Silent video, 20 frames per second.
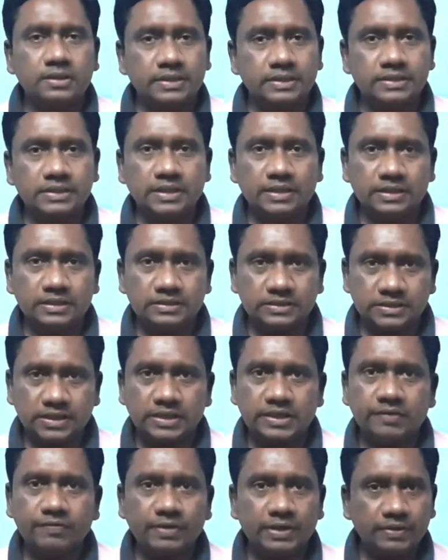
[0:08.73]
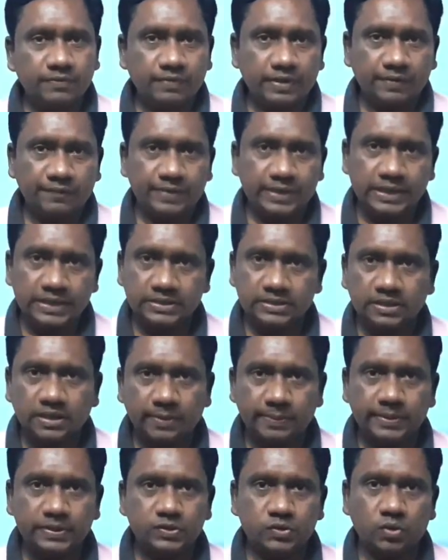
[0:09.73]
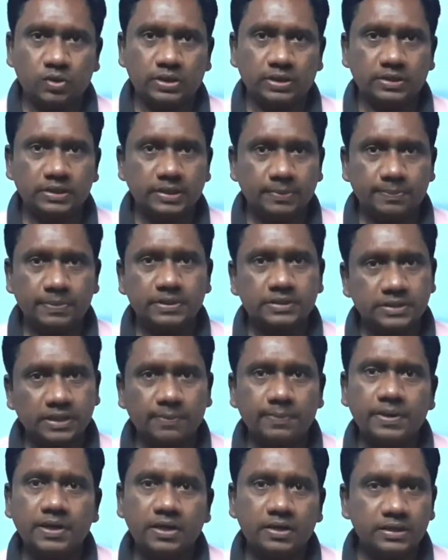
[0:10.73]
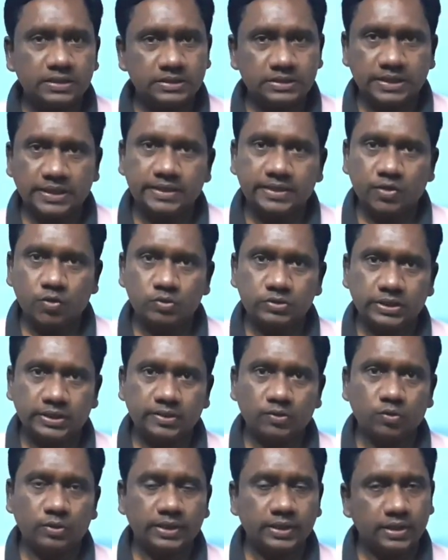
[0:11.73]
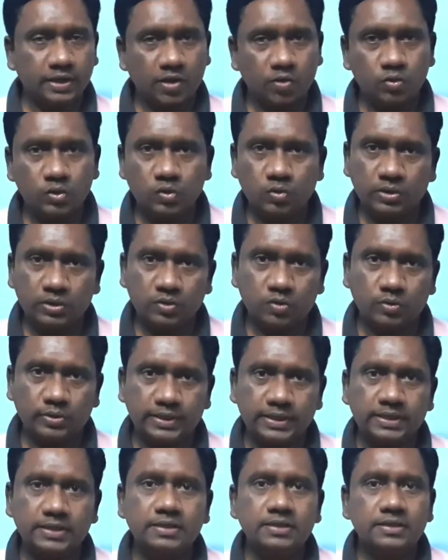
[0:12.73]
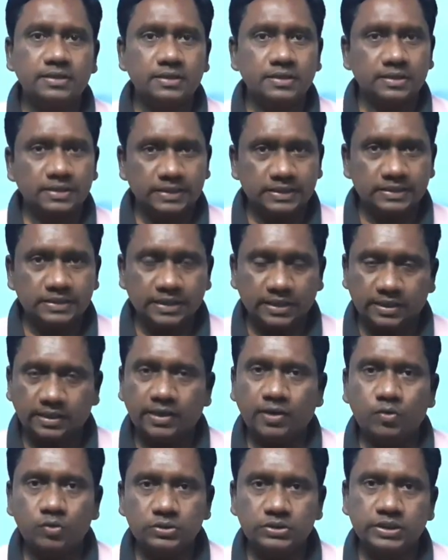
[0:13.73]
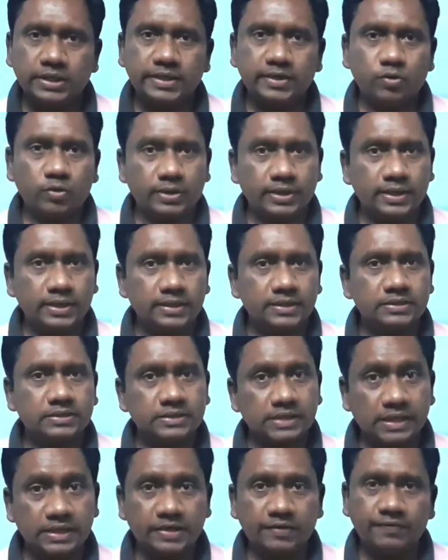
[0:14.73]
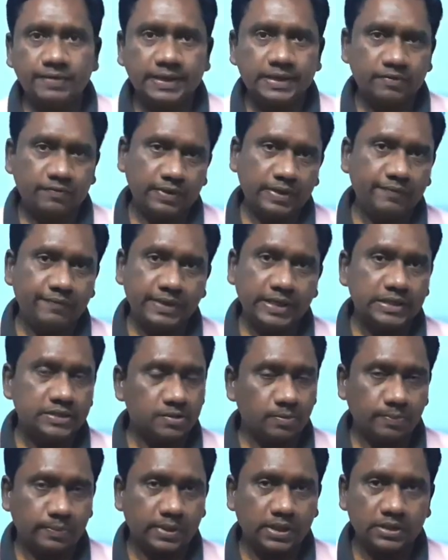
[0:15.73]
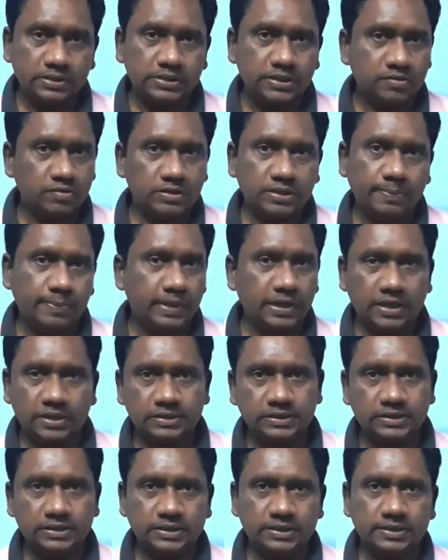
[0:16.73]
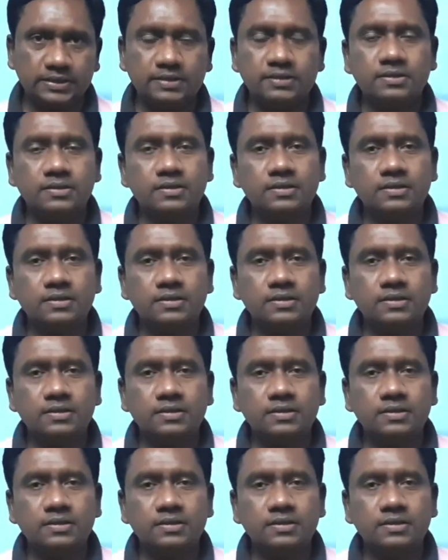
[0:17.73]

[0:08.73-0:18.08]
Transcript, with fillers: இந்த சர்டிஃபிகேட் வெரிஃபிகேஷன் அப்படின்னு சொல்கிறது இப்போ தமிழ்நாடு ஸ்டேட் கவுன்சிலிங்குரிய ரவுண்ட் ஒன்றுக்குரிய இந்த கவுன்சிலிங்குரிய சர்டிஃபிகேட் வெரிஃபிகேஷன் ப்ராசஸ் வந்து இப்போ நடந்துகிட்ருக்கு